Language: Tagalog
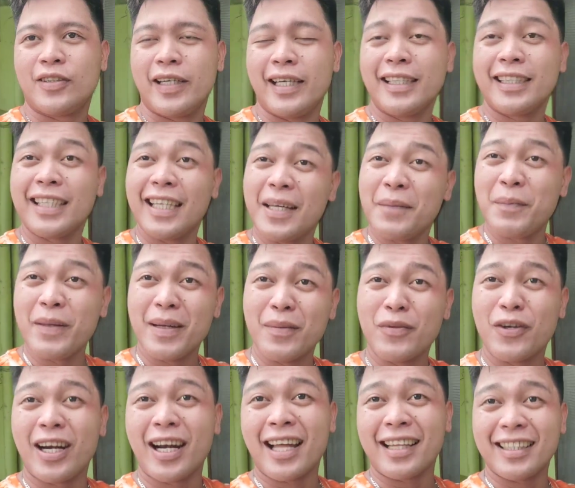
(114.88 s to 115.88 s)
Ayan, silipin na
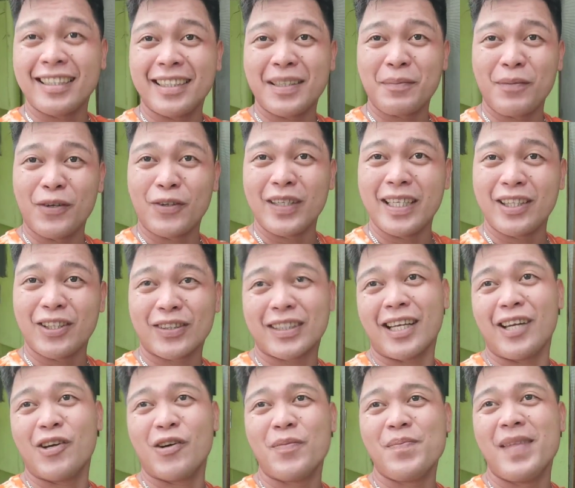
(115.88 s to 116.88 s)
muna natin si Plong dito
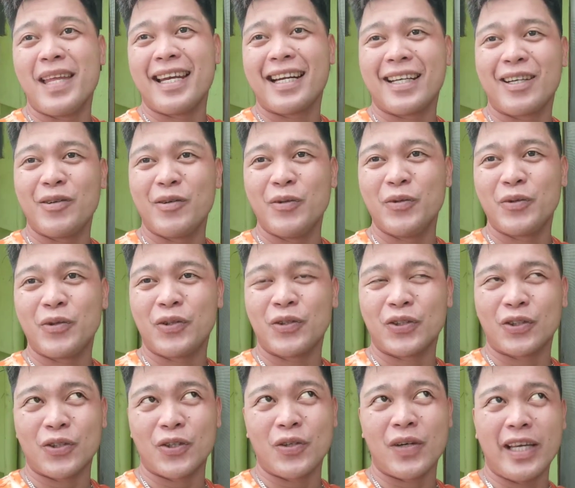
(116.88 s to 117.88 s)
sa loob na
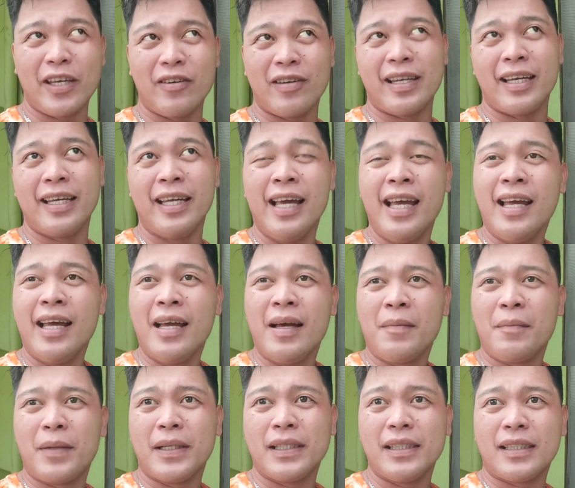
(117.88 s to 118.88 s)
nagluluto. So ngayon ay
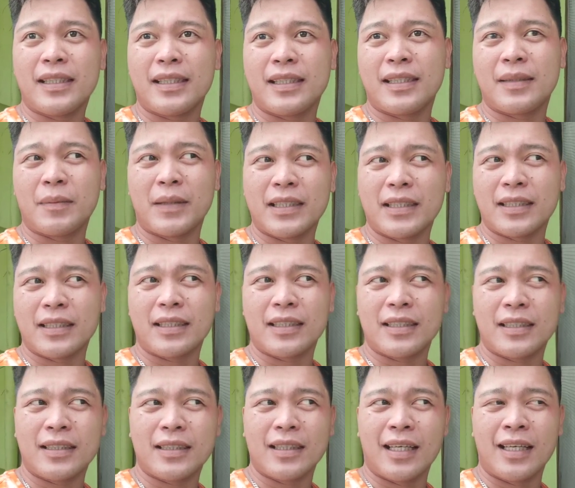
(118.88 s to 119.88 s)
pans, pas,
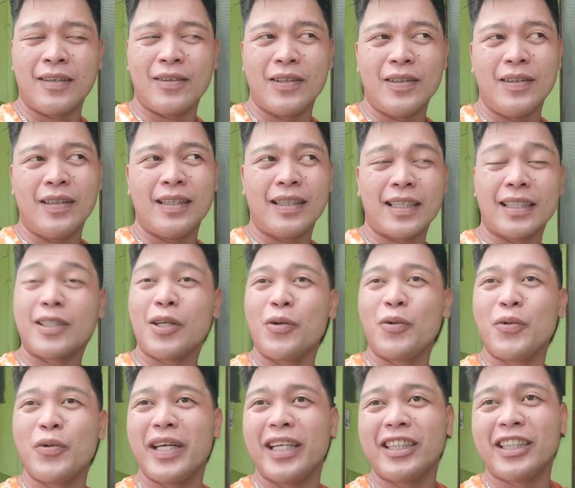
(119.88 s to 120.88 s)
ano,
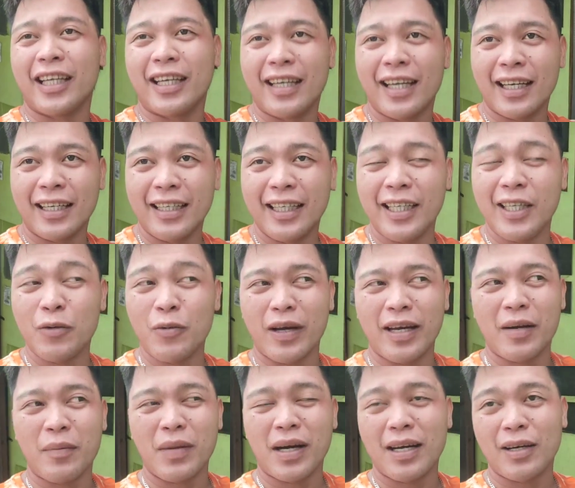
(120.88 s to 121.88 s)
kasalukuyan siyang
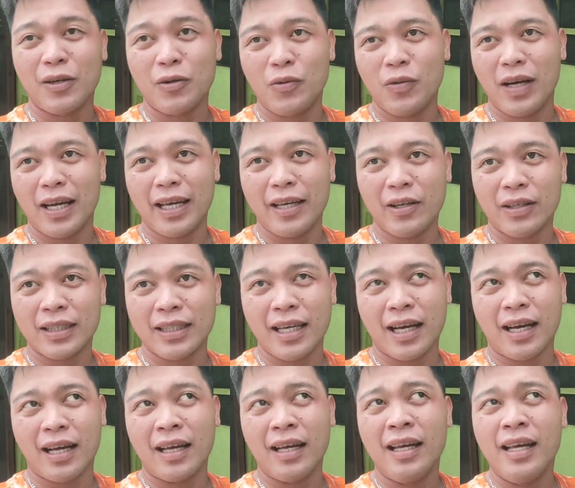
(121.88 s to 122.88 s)
naghiwa ng mga gulay at
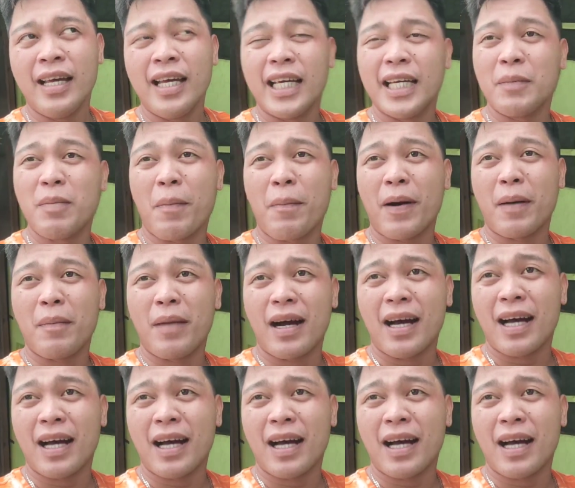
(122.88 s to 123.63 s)
yaka ito pang